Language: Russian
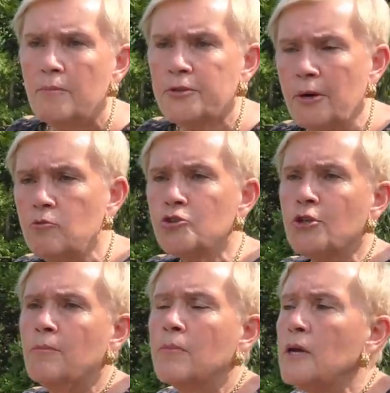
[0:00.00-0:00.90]
Потому
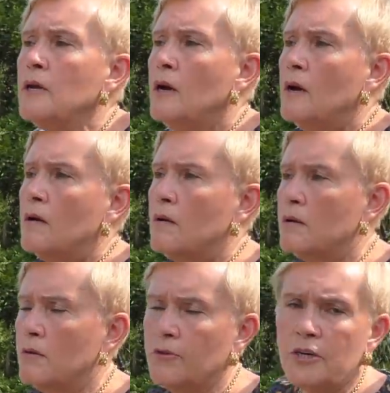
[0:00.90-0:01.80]
что мы
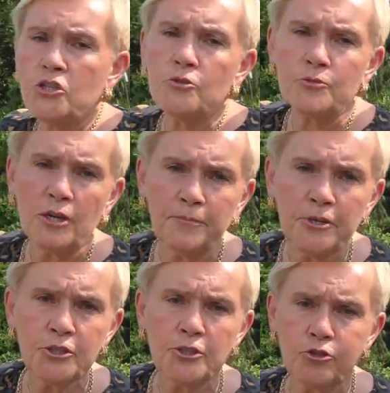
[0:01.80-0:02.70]
э, выращиваем
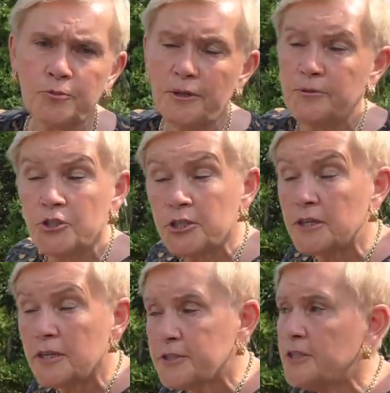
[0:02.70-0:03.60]
тропические и
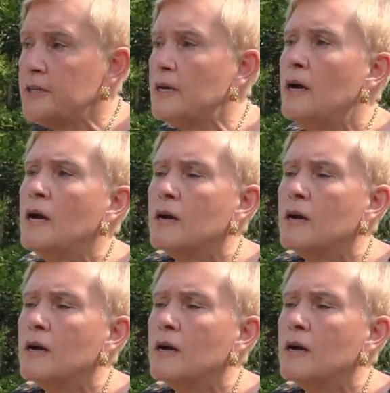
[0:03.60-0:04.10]
субтропические растения,